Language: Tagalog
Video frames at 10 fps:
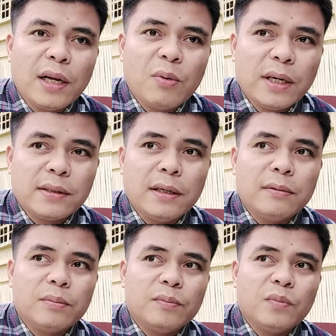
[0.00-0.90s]
kalawasan.
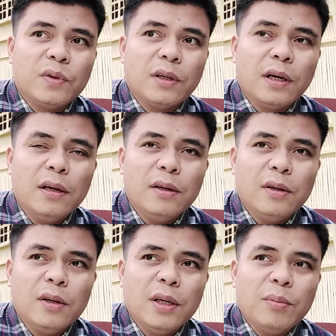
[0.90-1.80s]
Okay?
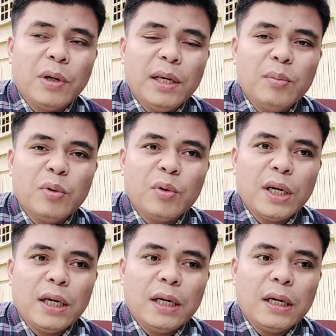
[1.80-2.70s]
Mahimo
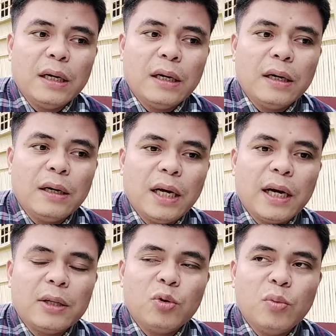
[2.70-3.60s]
nga
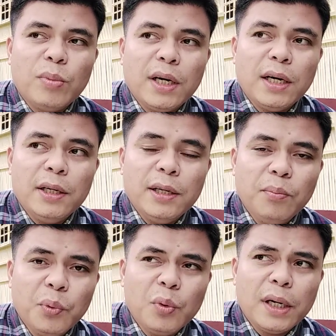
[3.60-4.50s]
ang atong mga
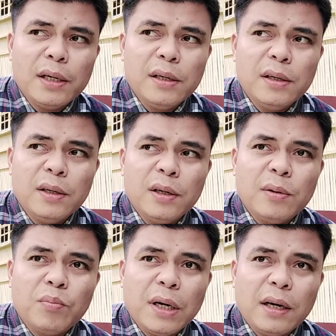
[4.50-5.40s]
linimbungan
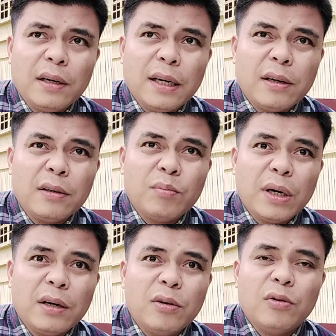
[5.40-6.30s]
mag
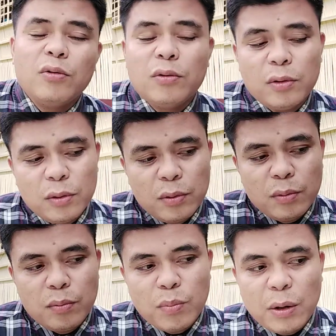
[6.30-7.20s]
mag
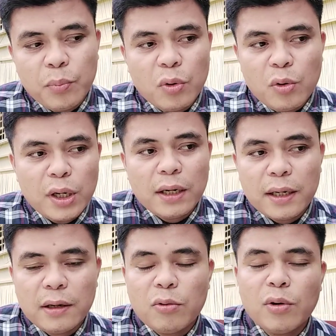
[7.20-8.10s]
magbuo
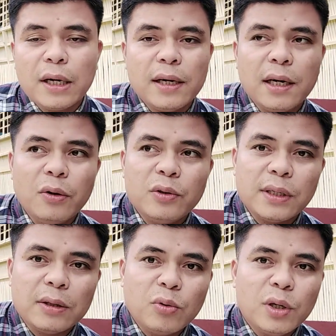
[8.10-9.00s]
nagdagkong kadaot
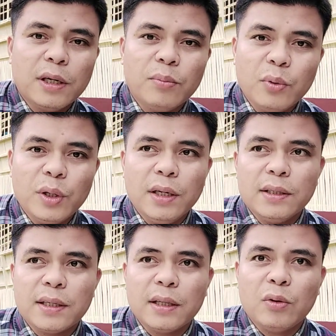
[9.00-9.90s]
sa atong kinabuhi,
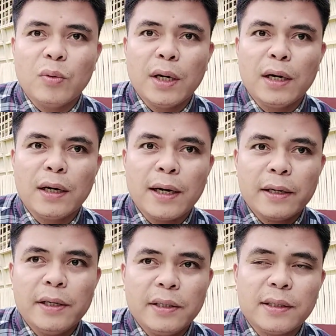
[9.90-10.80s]
sa atuang
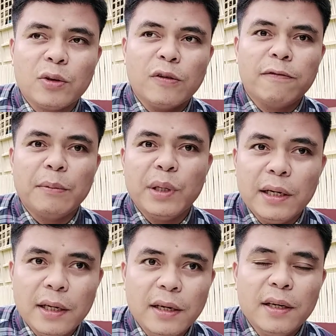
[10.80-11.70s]
career, sa atong
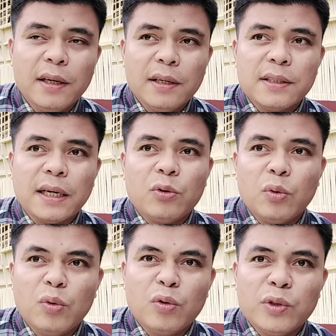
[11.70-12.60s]
family, sa
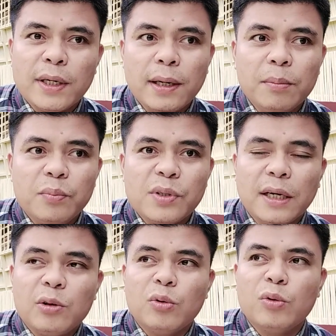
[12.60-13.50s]
atong job,
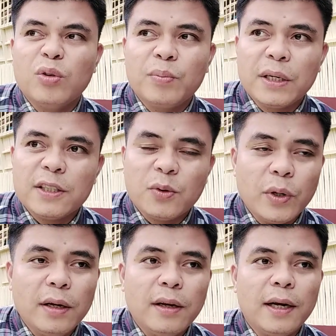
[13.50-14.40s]
sa atong
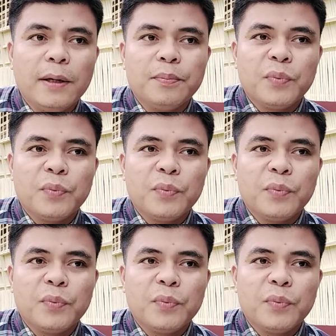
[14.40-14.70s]
pag-eskwela.